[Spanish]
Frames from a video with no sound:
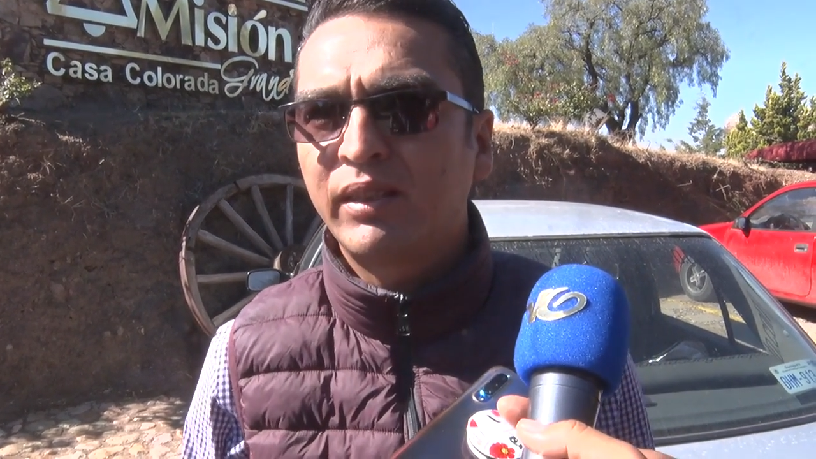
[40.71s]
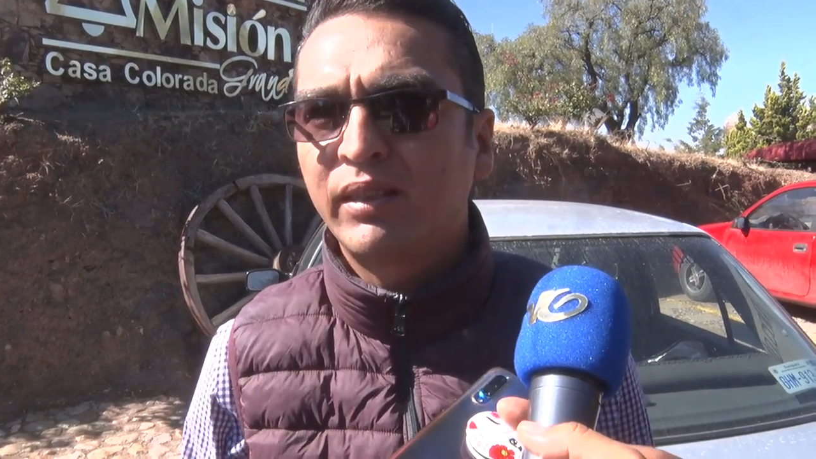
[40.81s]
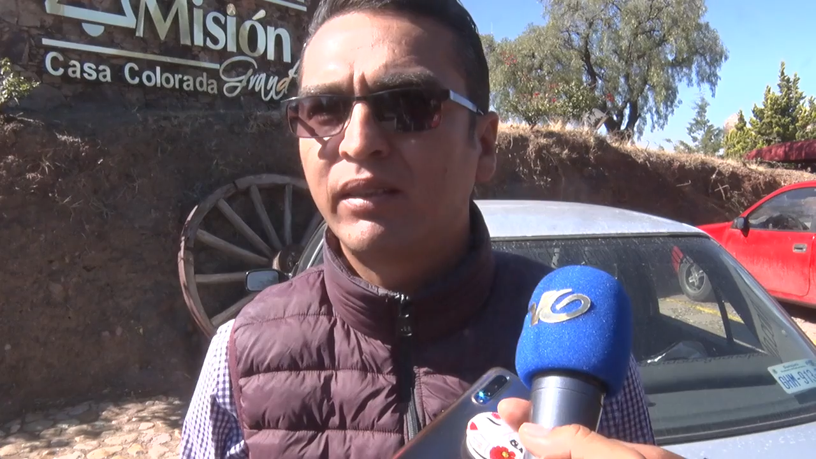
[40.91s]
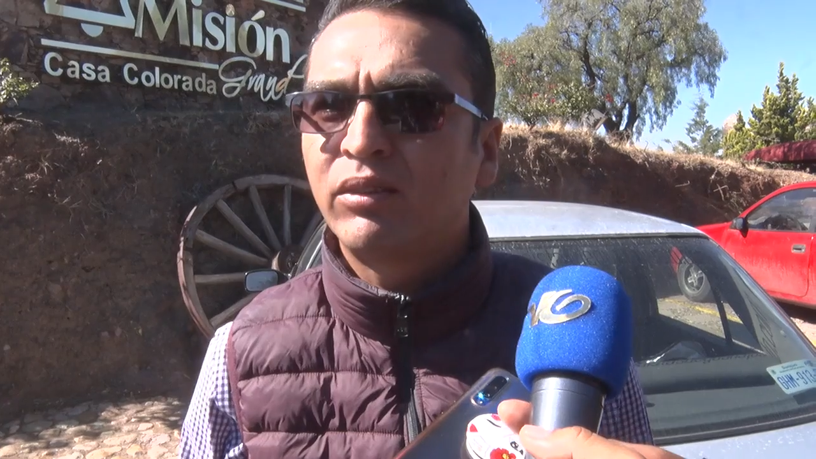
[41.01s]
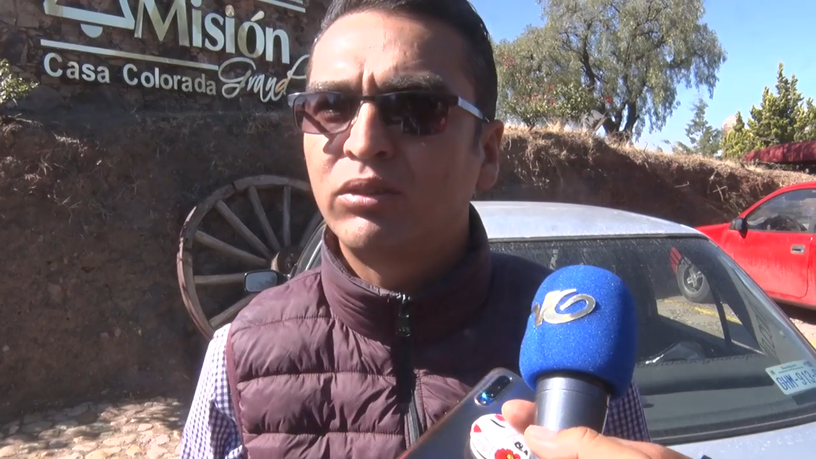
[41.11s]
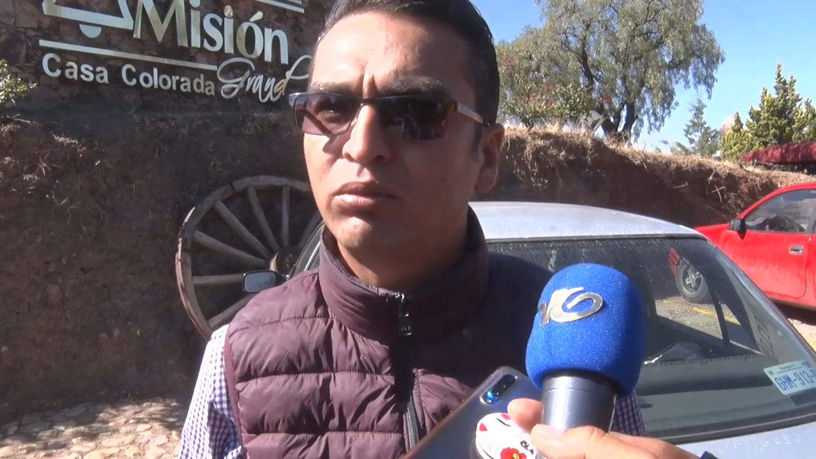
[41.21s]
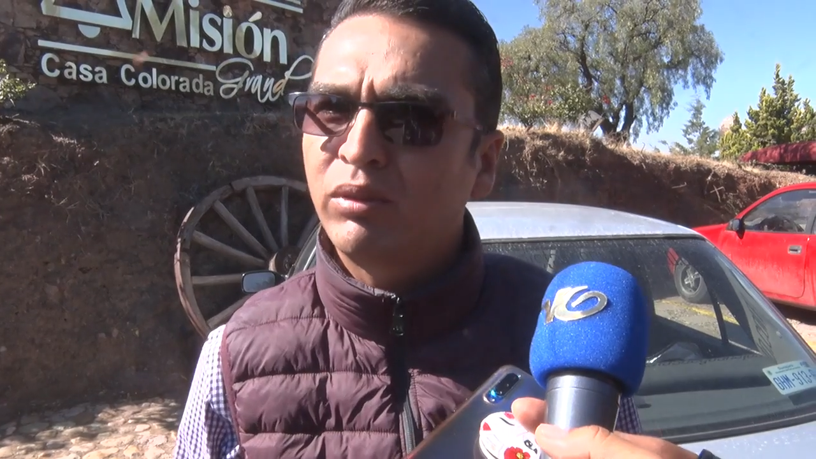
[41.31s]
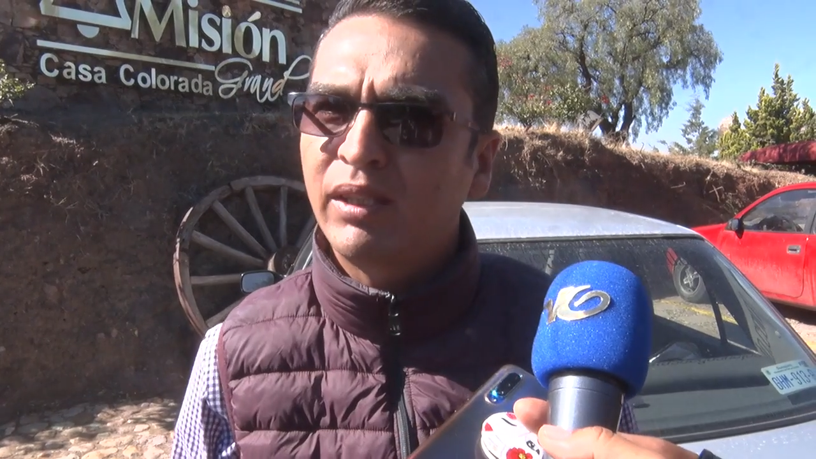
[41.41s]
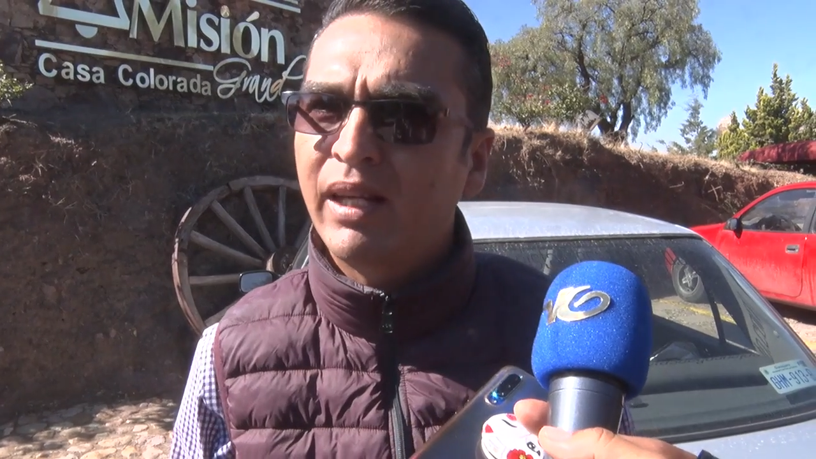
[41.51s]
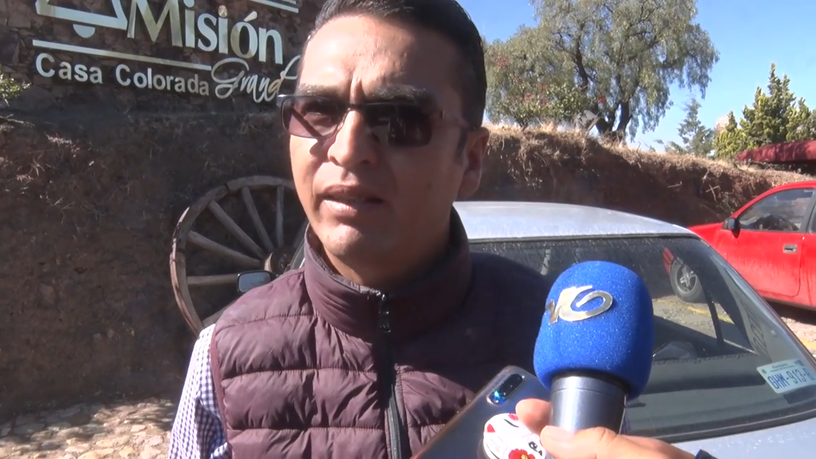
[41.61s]
de
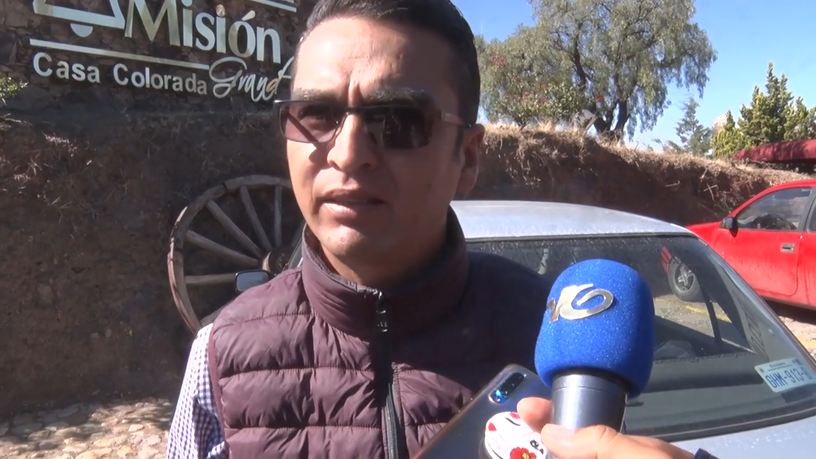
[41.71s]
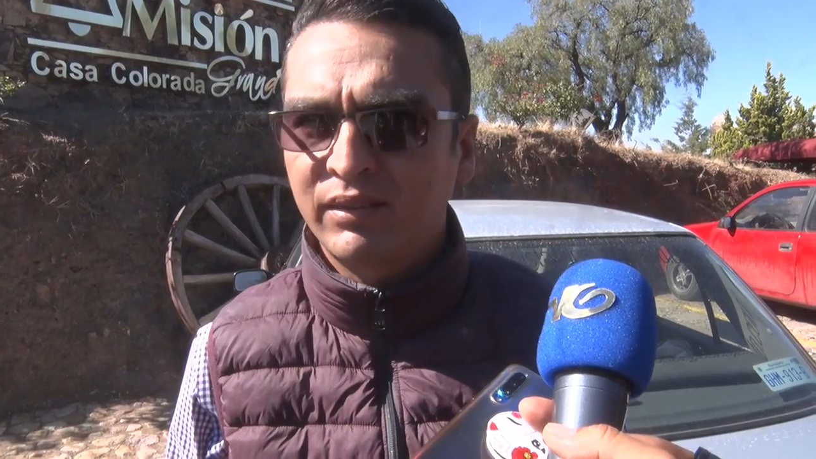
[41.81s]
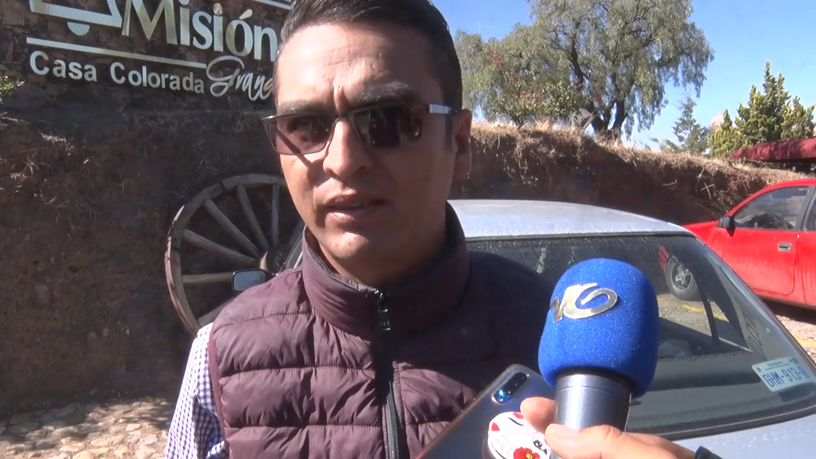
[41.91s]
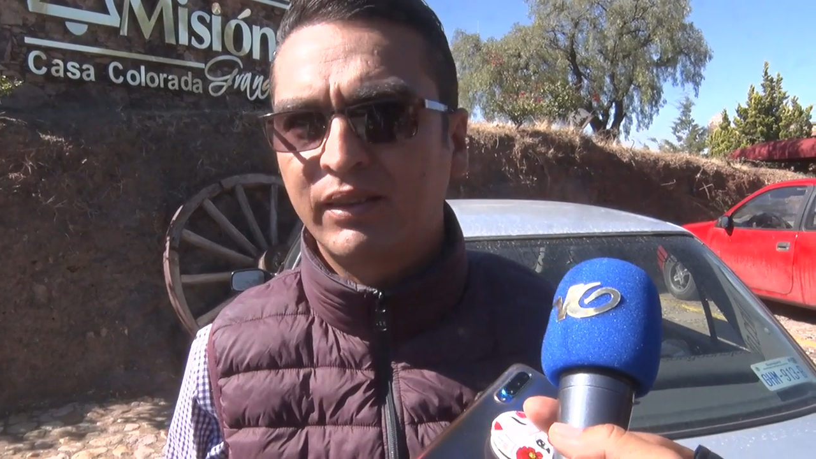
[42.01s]
dos unidades,